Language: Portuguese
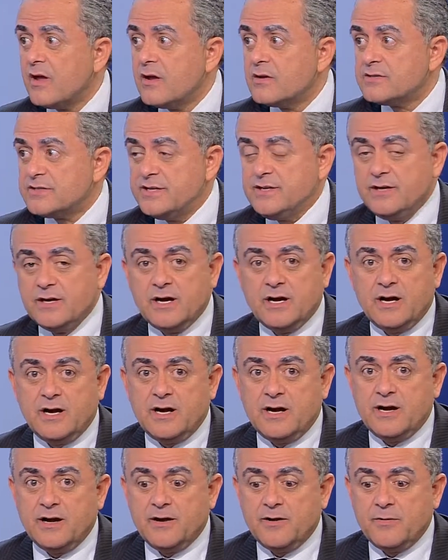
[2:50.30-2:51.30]
Sim,
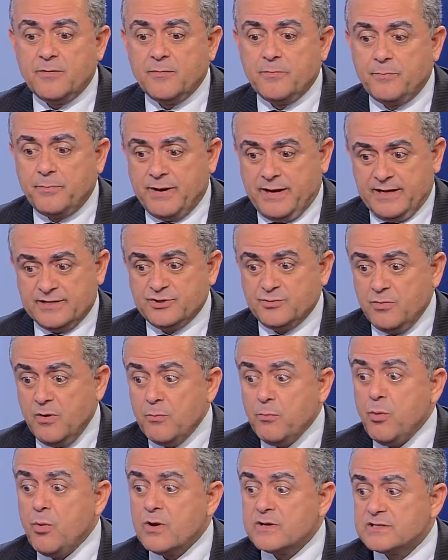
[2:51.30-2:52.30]
ah, parece
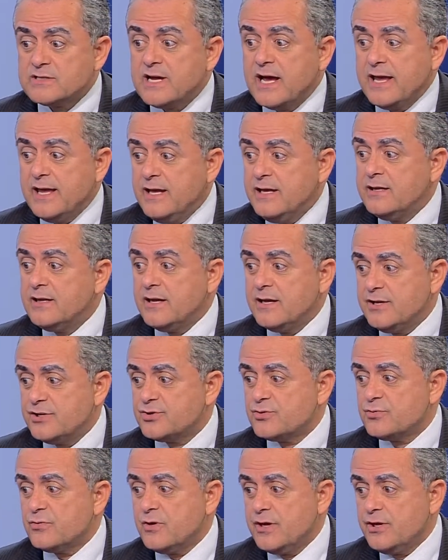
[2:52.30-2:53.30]
uma boa saída
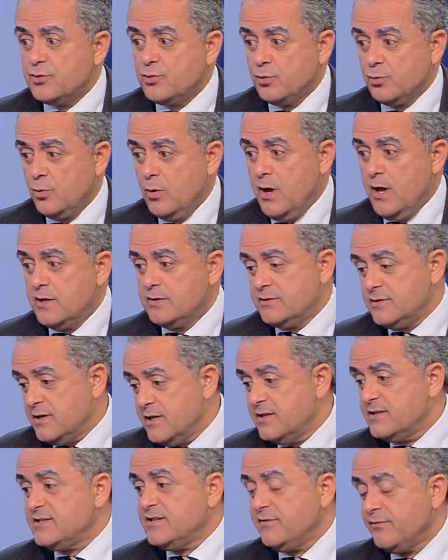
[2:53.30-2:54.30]
isso daí tudo,
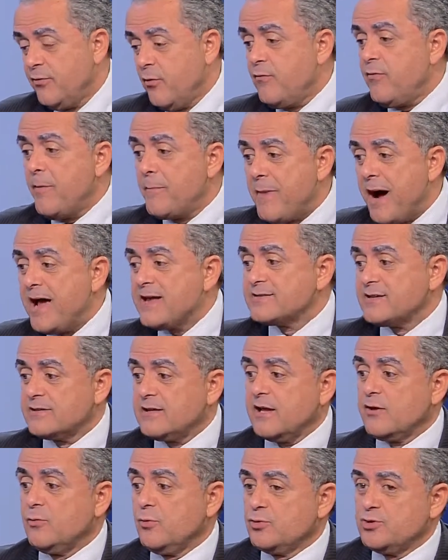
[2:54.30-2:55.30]
que desenvolva mais a
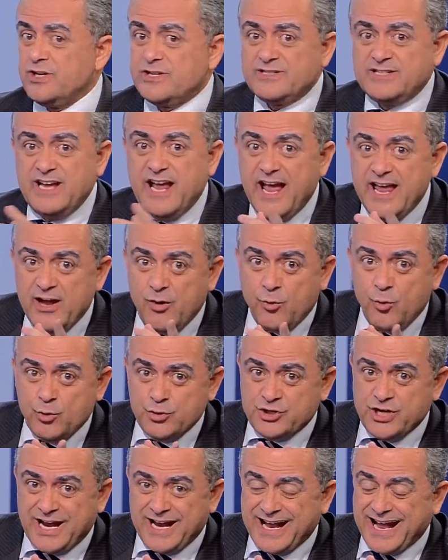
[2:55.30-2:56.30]
tecnologia. Se aí
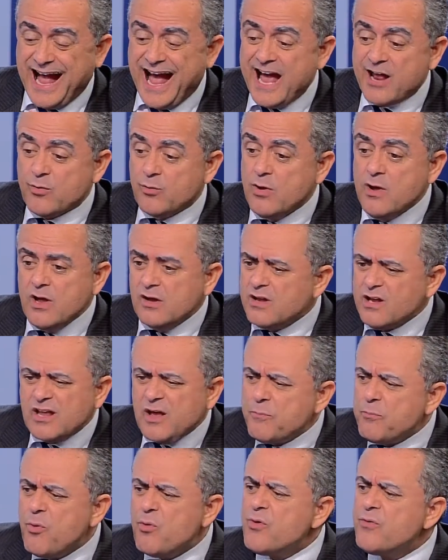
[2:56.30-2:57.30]
hoje é caro, daqui
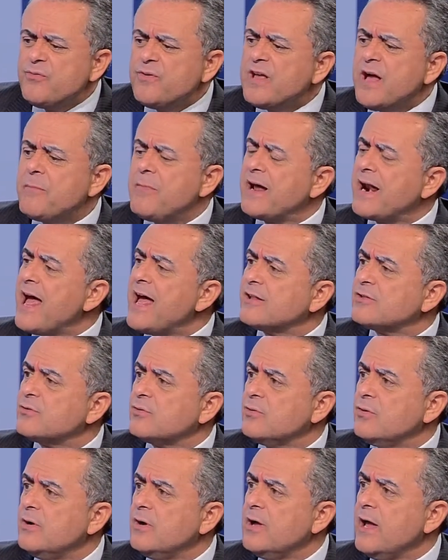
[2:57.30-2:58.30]
a pouco fica
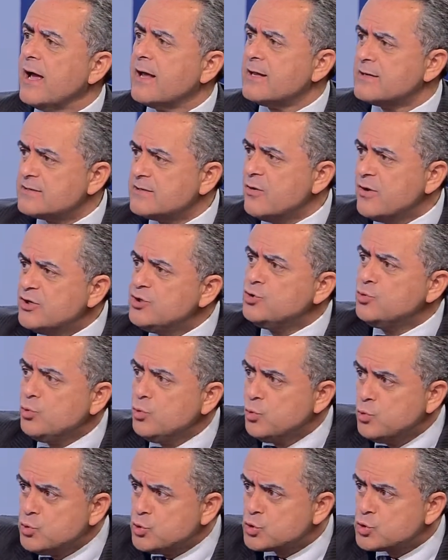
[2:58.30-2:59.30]
barato. A questão é de
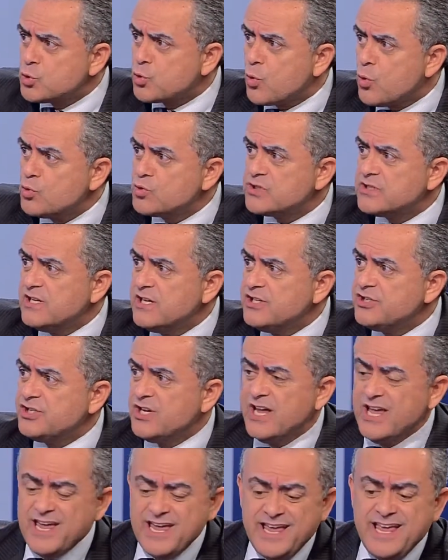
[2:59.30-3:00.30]
uso
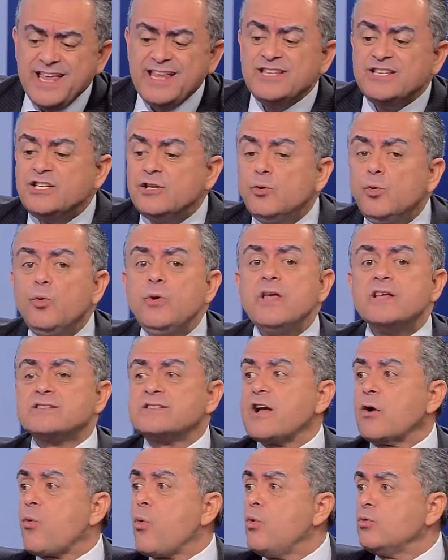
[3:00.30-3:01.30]
constante e dilui
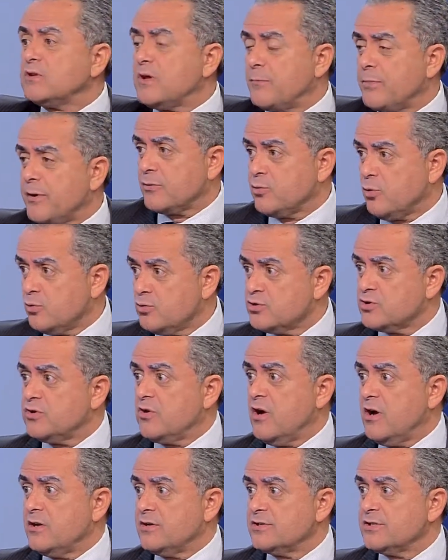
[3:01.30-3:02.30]
essa conta todos
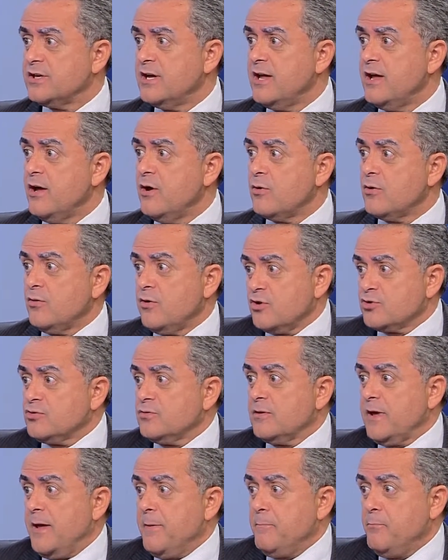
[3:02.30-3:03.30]
nós. porque que nós
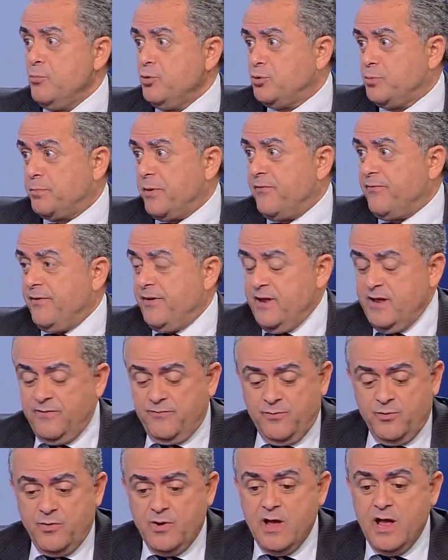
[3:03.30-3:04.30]
é muito
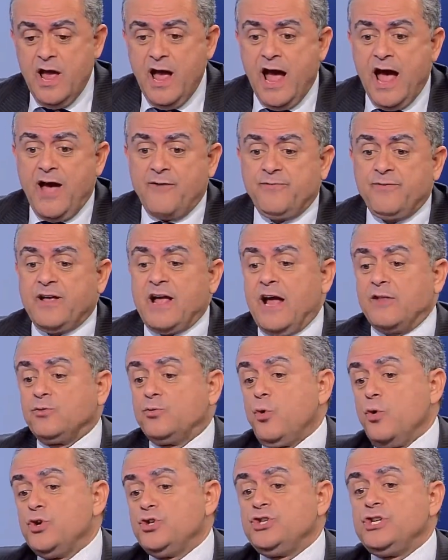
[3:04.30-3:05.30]
preferível a ficar
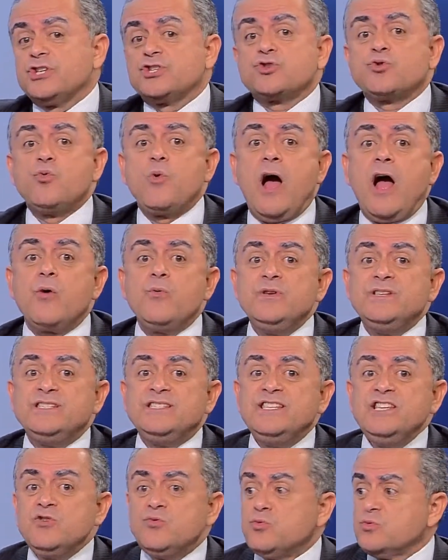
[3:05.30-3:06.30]
dois dias com água e
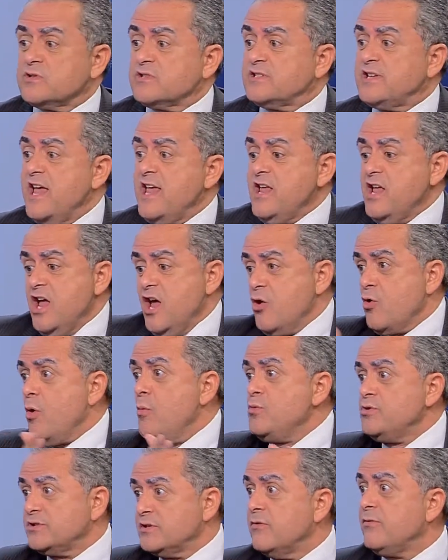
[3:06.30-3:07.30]
cinco sem,
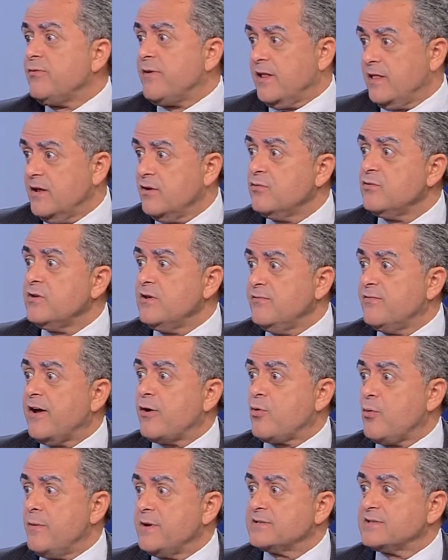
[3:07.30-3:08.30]
como estão falando que
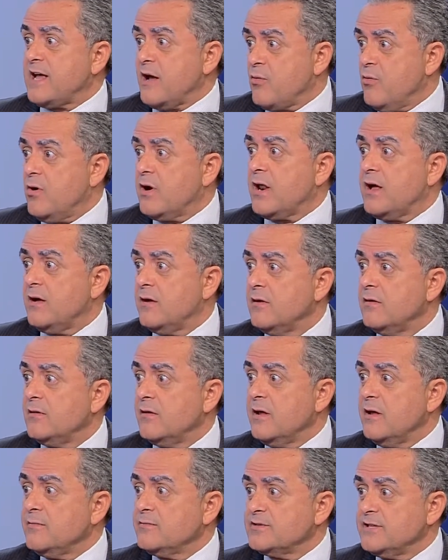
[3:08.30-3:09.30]
vai começar agora.
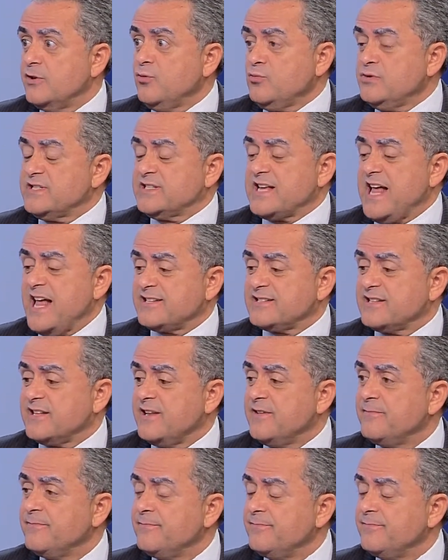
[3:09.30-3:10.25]
Né? Seria um desastre